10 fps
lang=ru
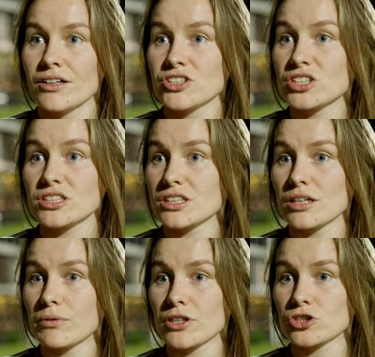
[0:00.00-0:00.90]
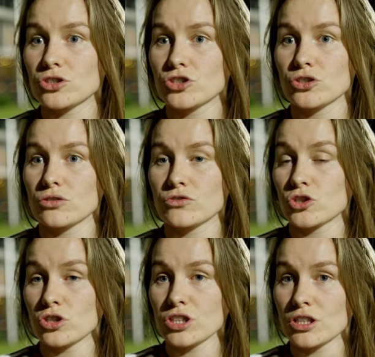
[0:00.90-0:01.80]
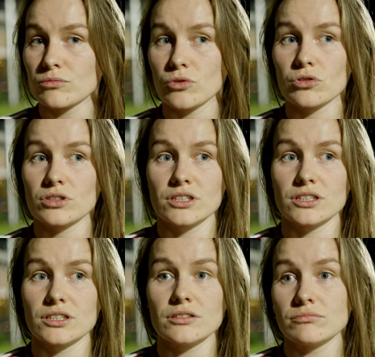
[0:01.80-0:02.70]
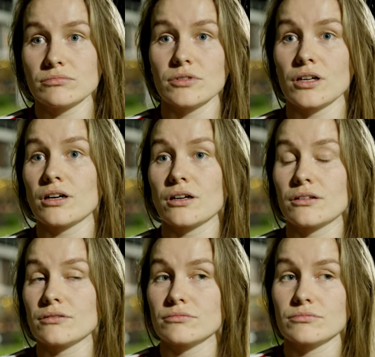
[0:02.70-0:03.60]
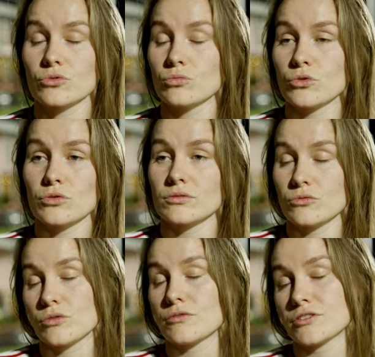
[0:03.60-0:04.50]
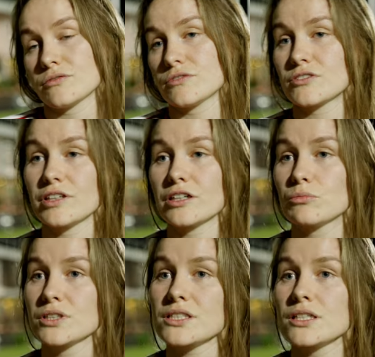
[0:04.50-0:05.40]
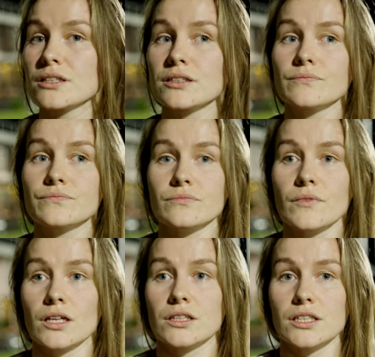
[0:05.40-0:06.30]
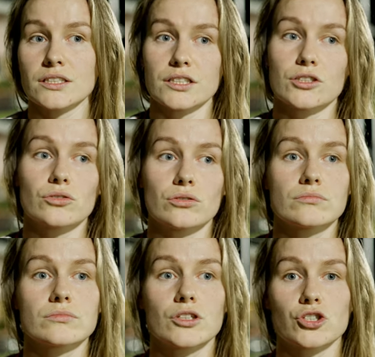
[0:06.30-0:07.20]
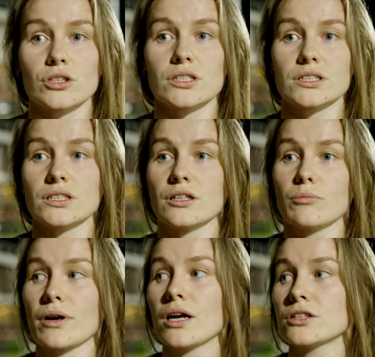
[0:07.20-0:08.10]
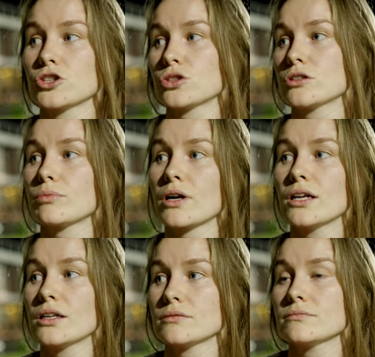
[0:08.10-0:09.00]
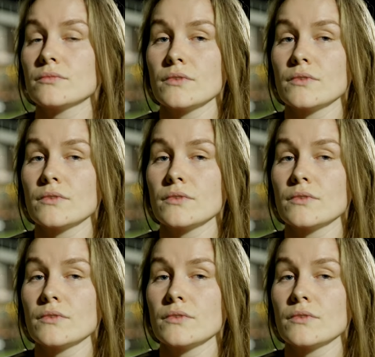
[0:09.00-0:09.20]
Честно, я пока что еще в шоке, я не могу отойти. Я думаю, ну, в, в своих мыслях анализирую, что я сделал правильно, что неправильно.